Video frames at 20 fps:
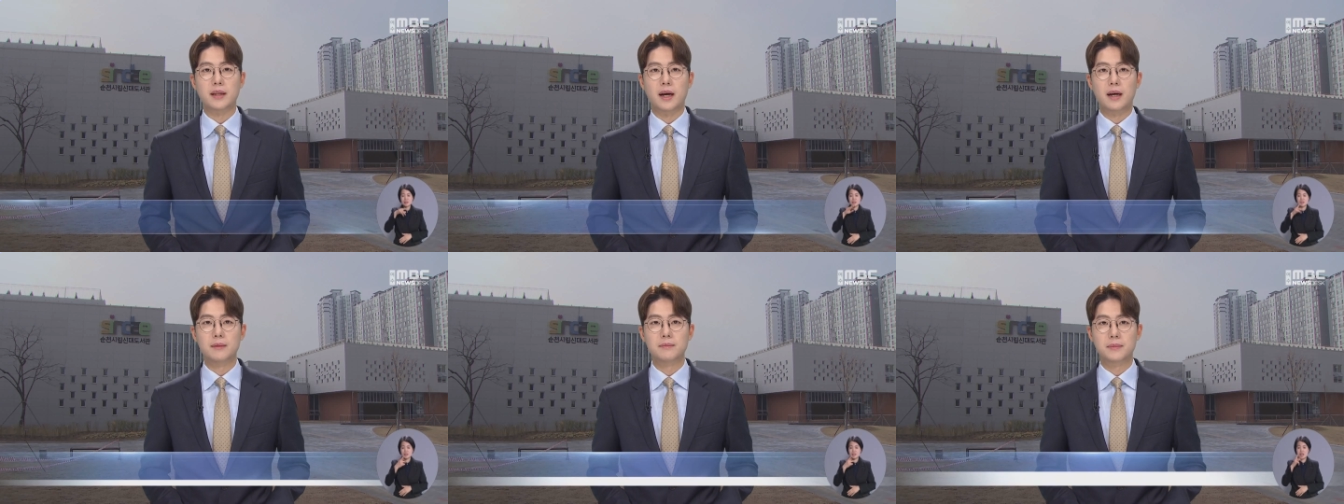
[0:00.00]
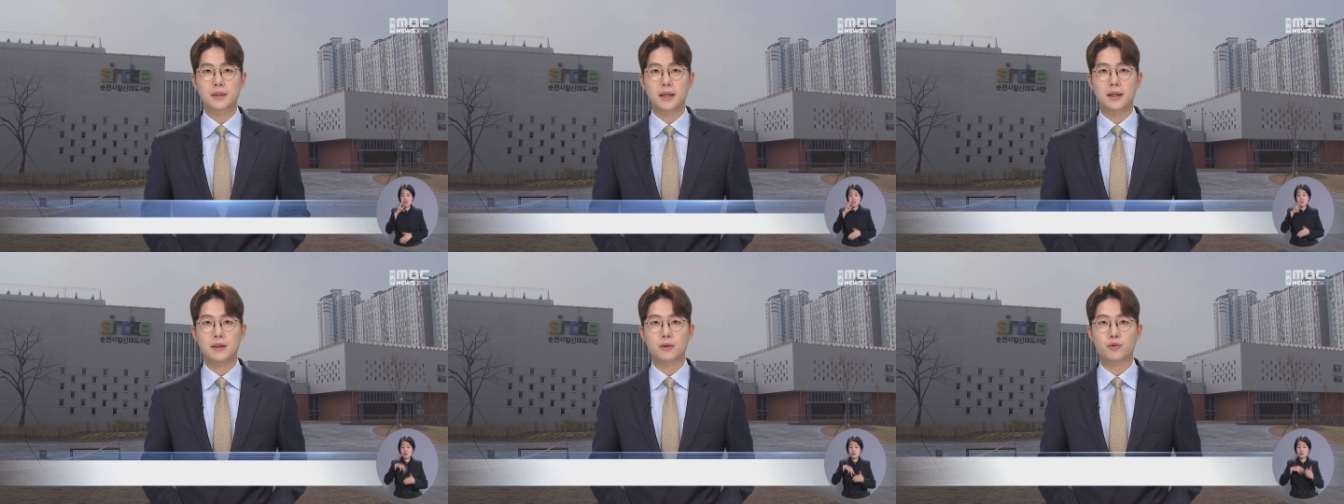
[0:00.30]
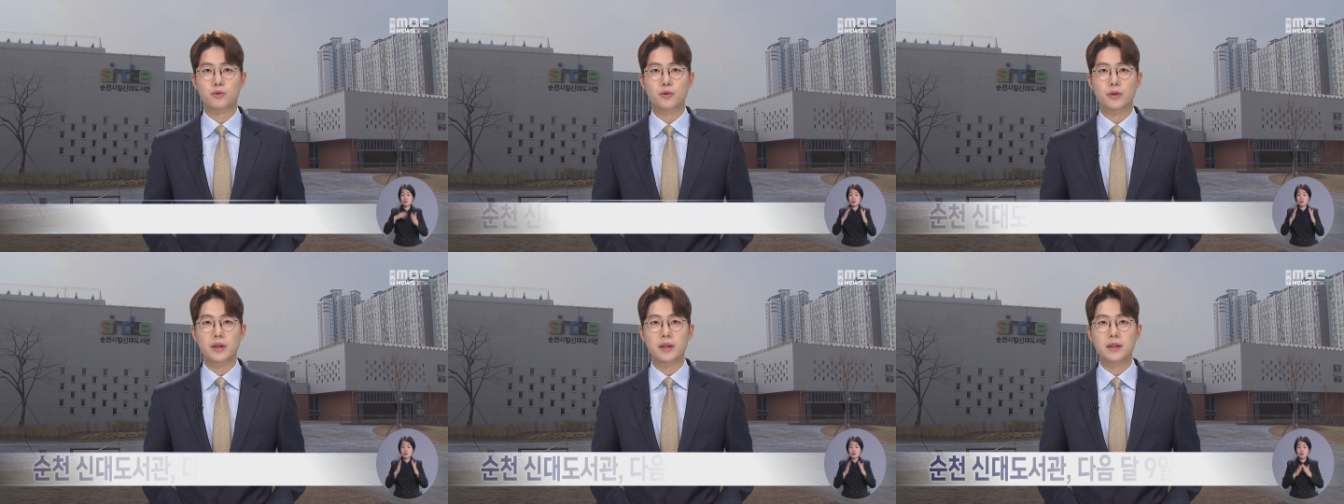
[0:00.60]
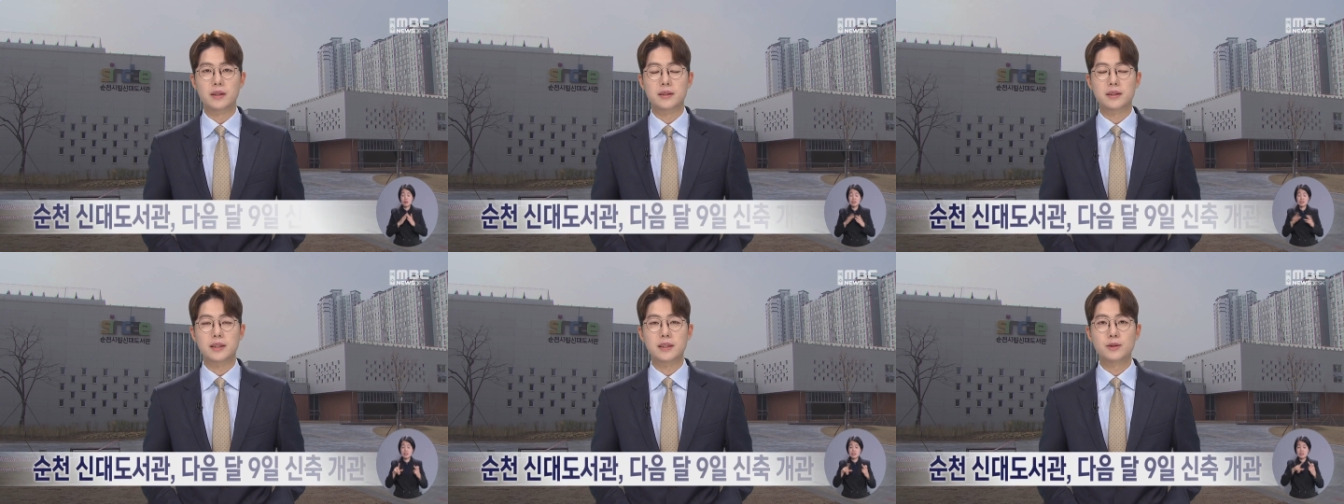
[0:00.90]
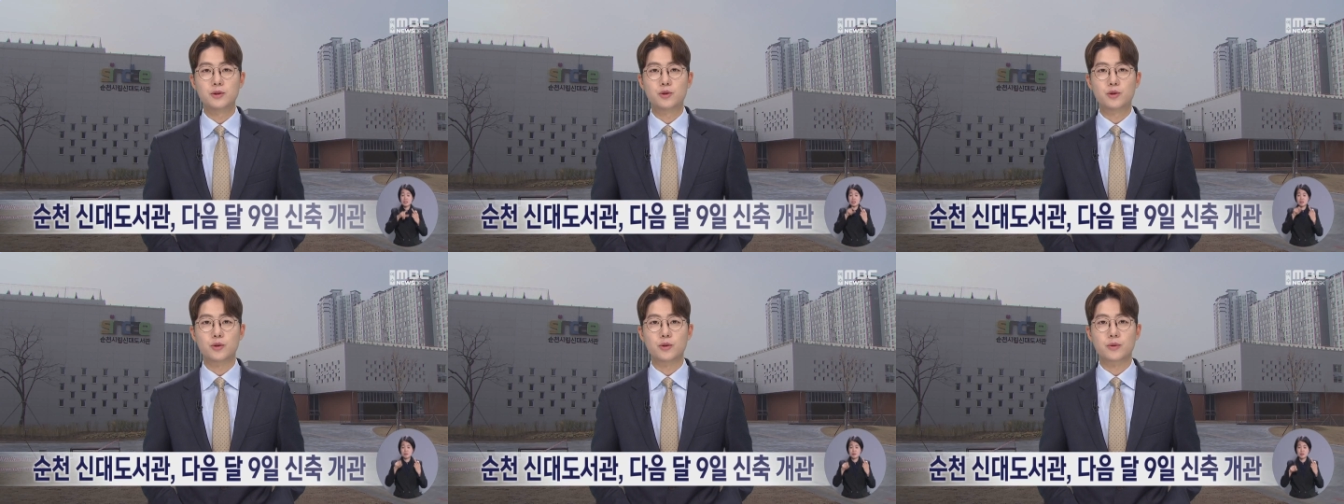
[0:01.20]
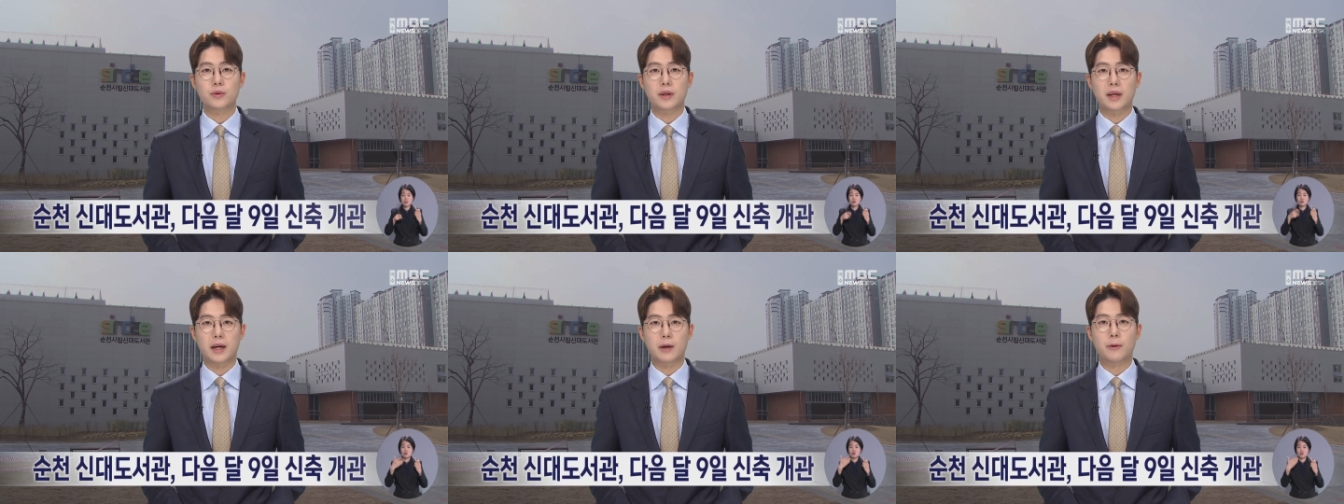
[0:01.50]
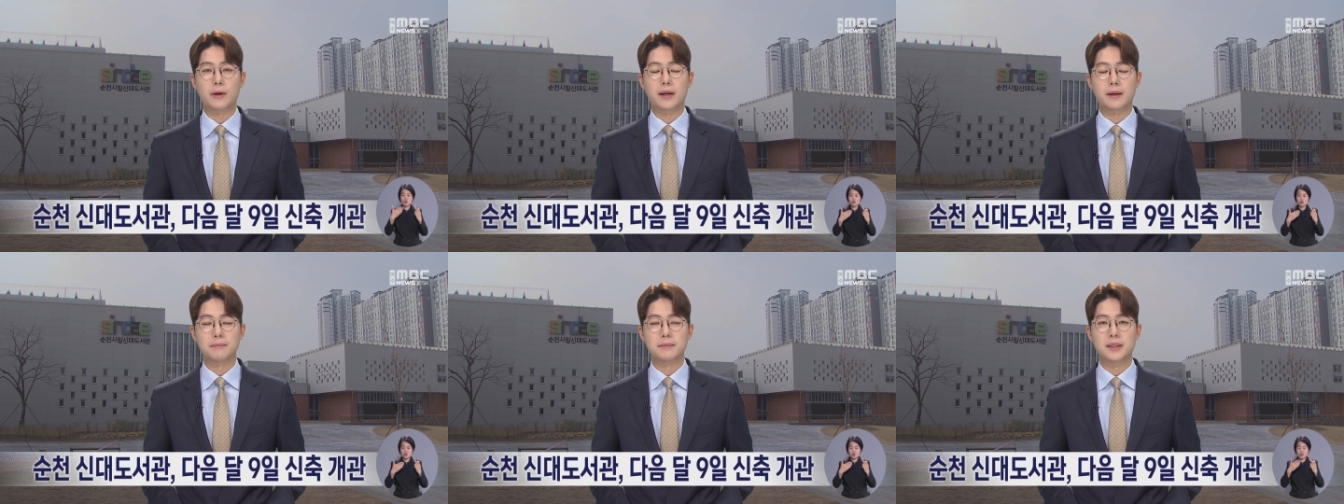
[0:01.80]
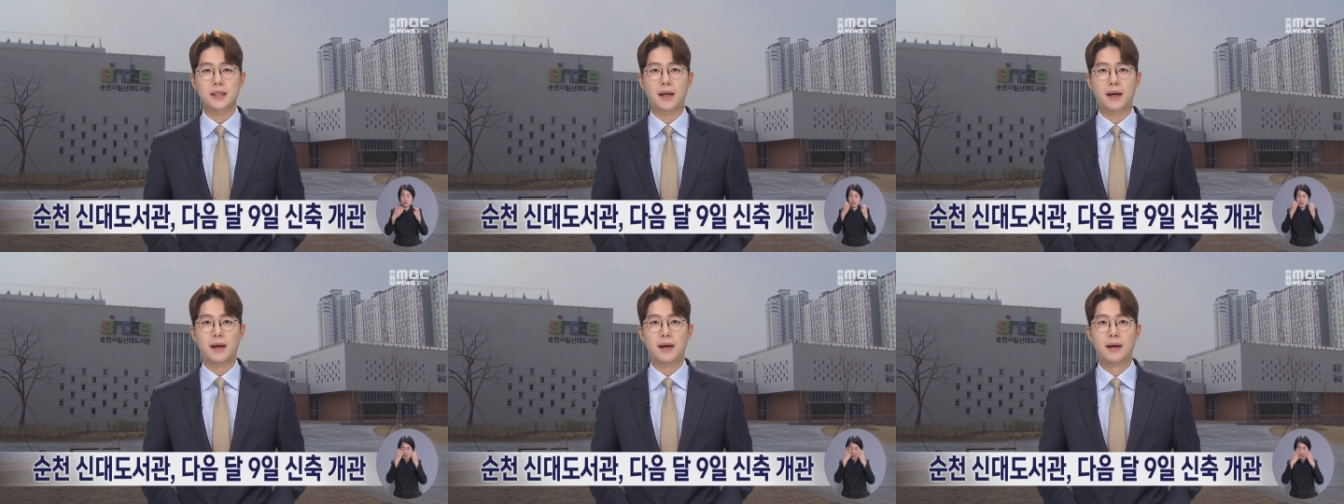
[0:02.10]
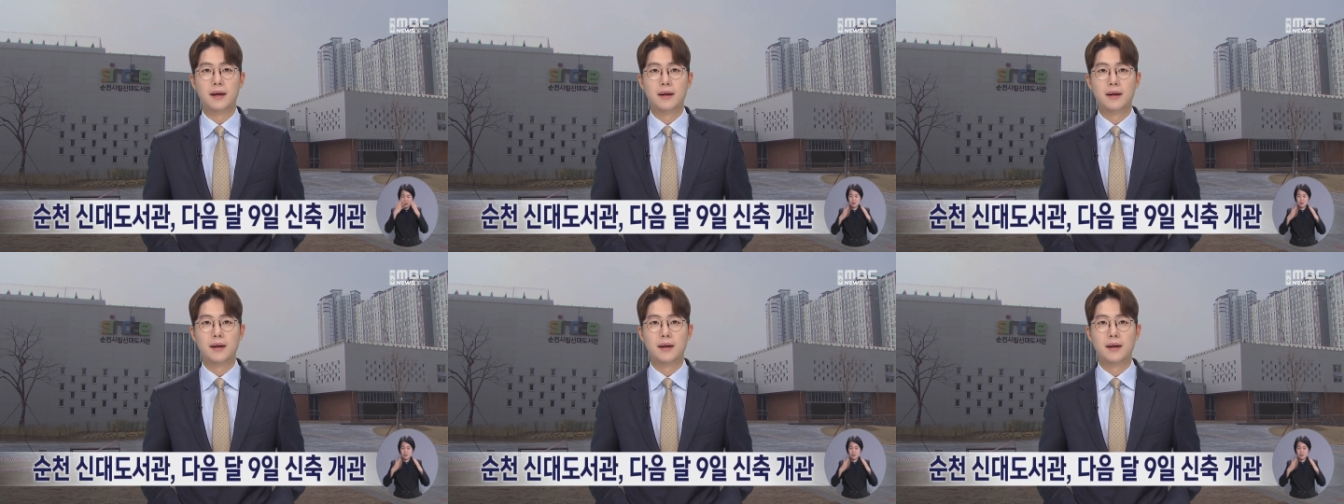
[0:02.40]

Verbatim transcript: 다음 달 9일 신축 개관합니다.